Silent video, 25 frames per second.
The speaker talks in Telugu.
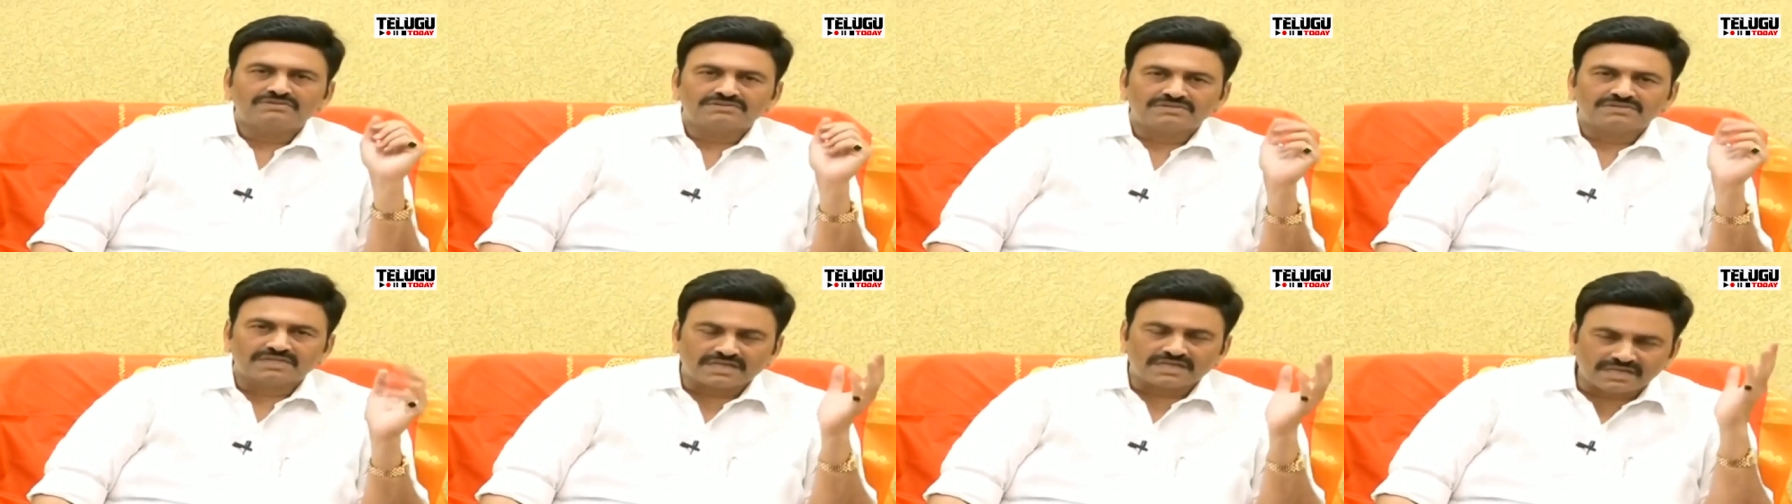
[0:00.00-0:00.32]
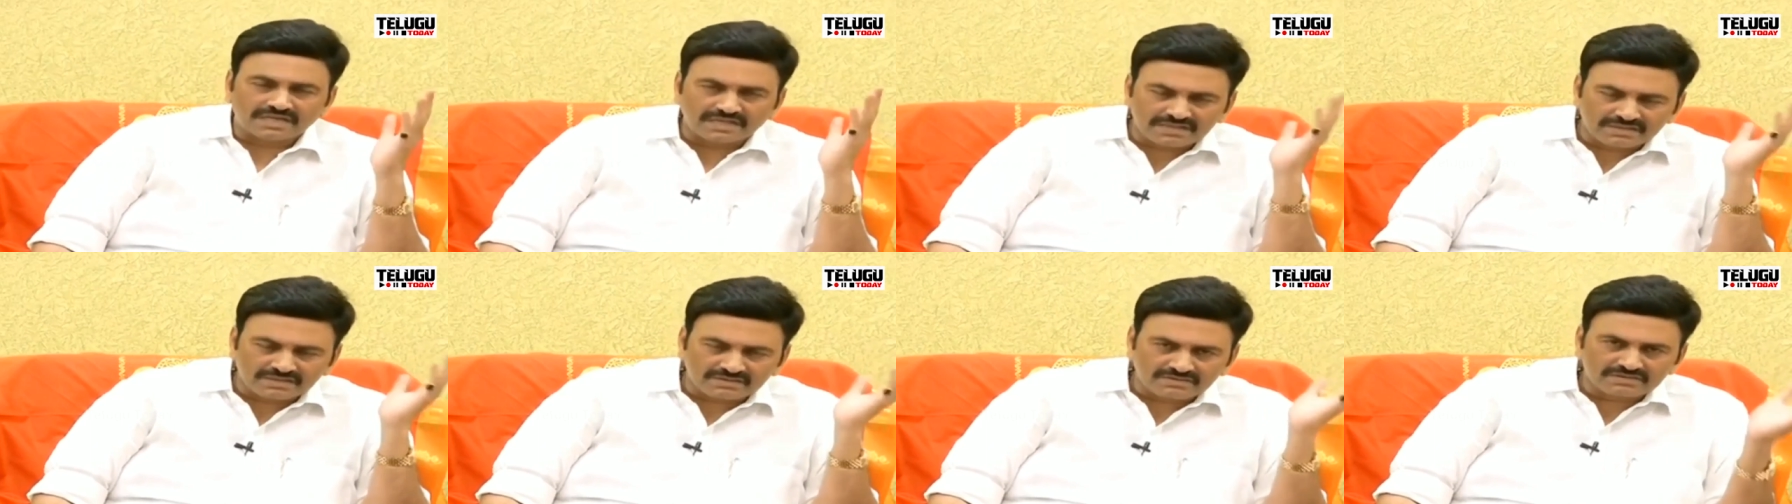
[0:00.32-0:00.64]

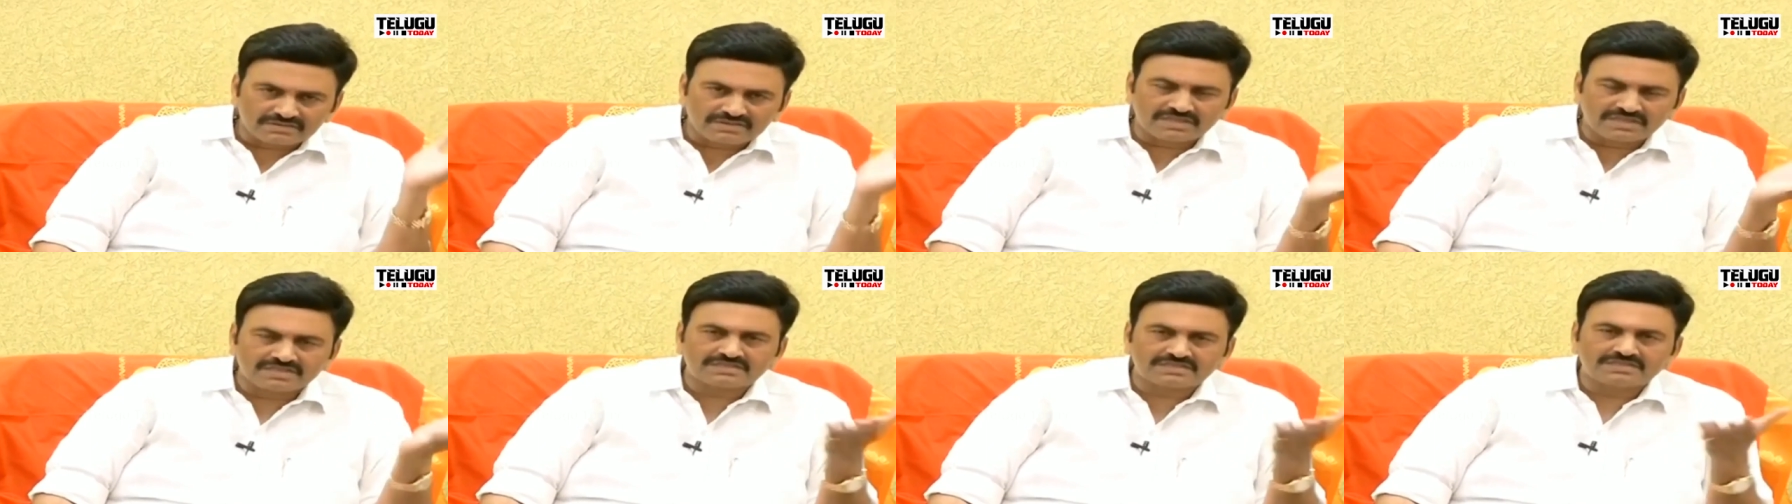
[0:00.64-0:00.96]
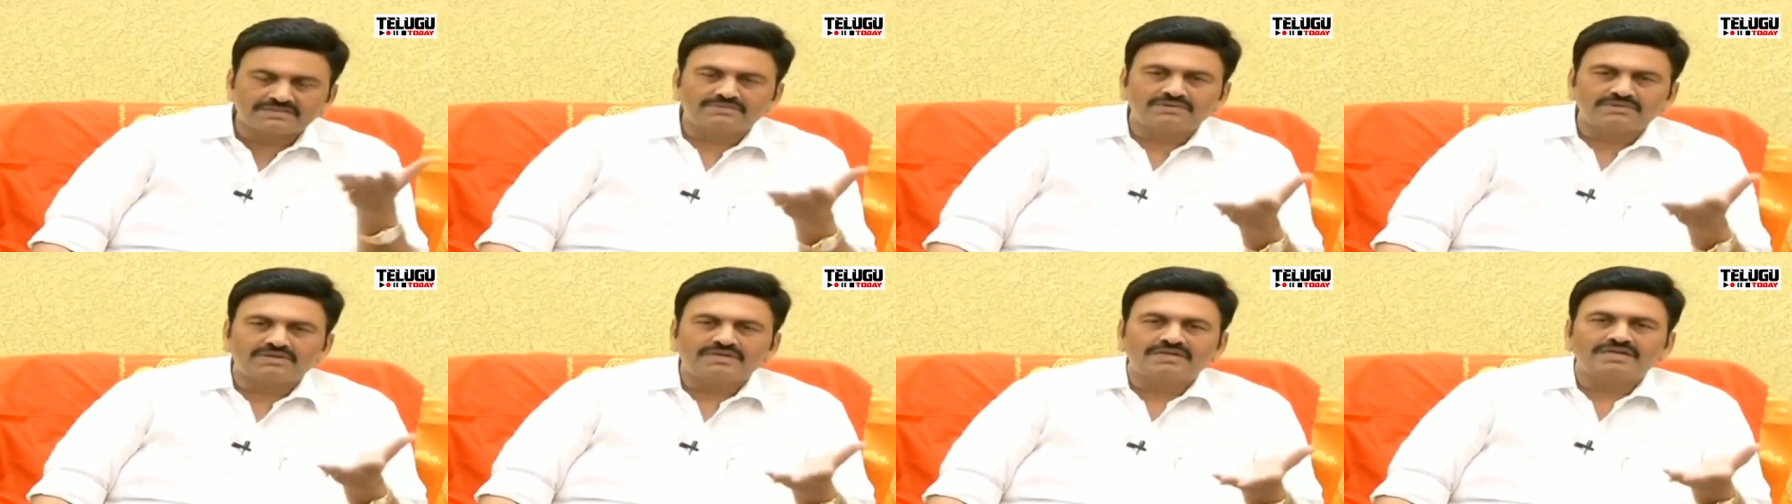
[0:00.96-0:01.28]
చక్కటి
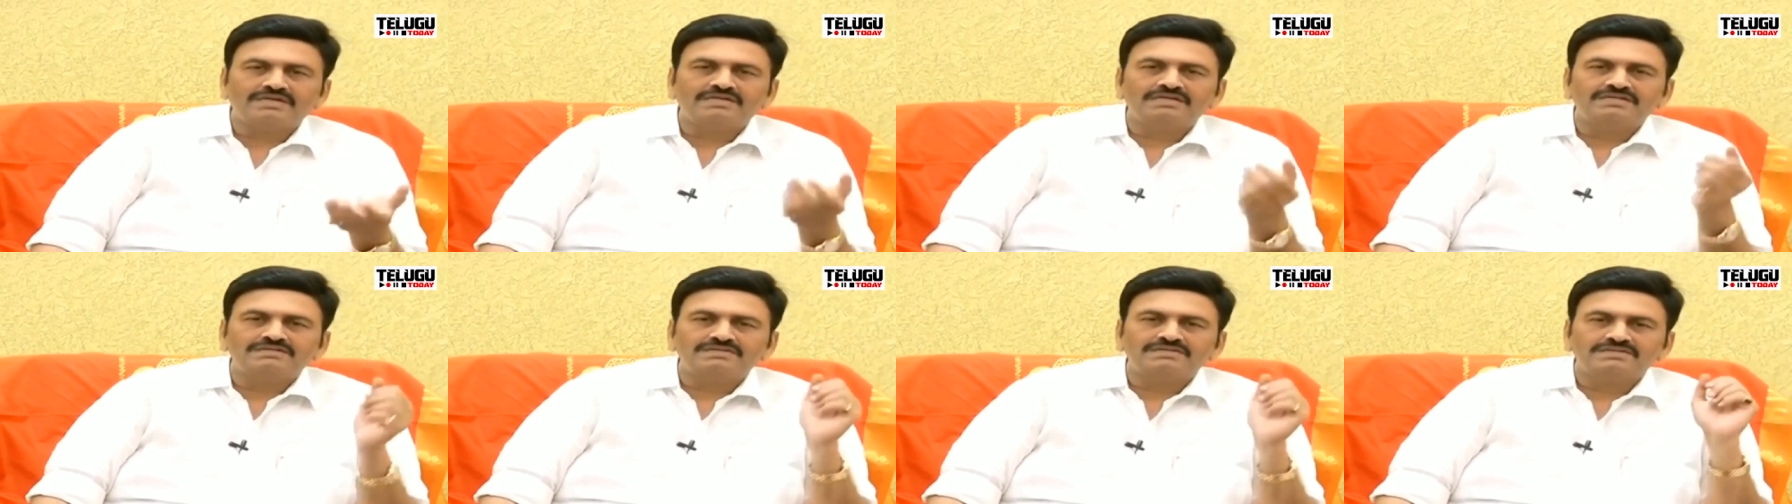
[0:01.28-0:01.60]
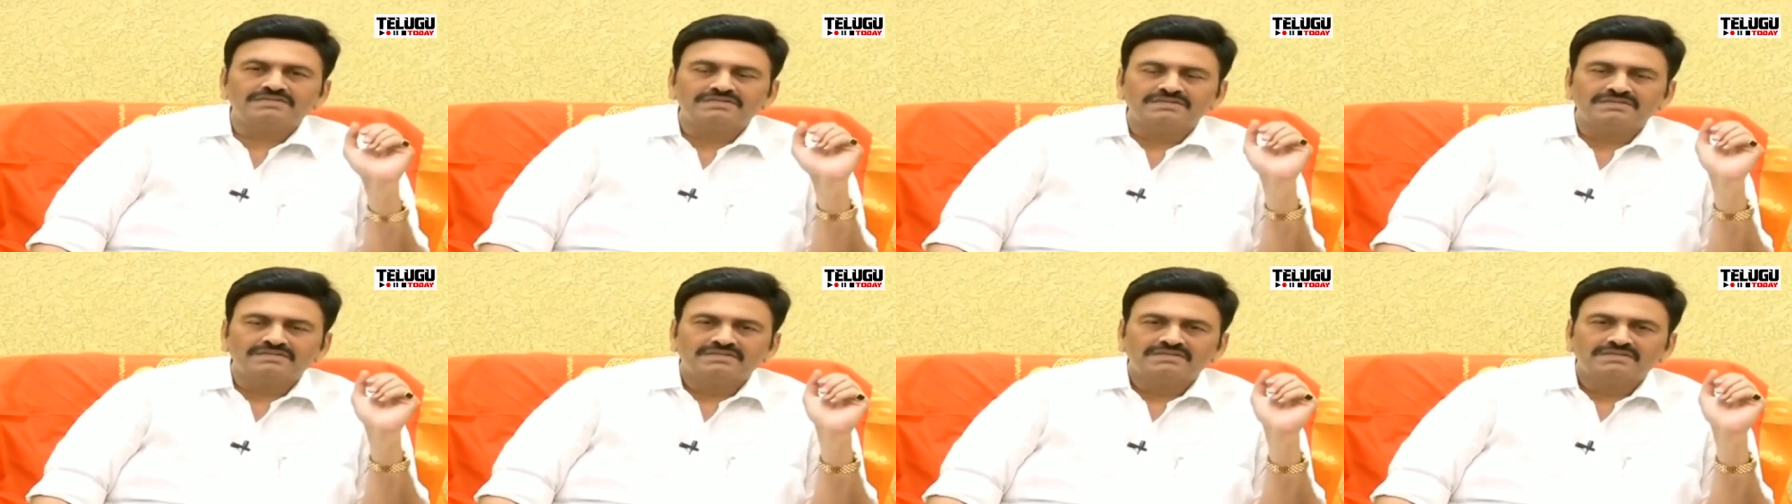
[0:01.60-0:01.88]
వృద్ధాశ్రమం కట్టించి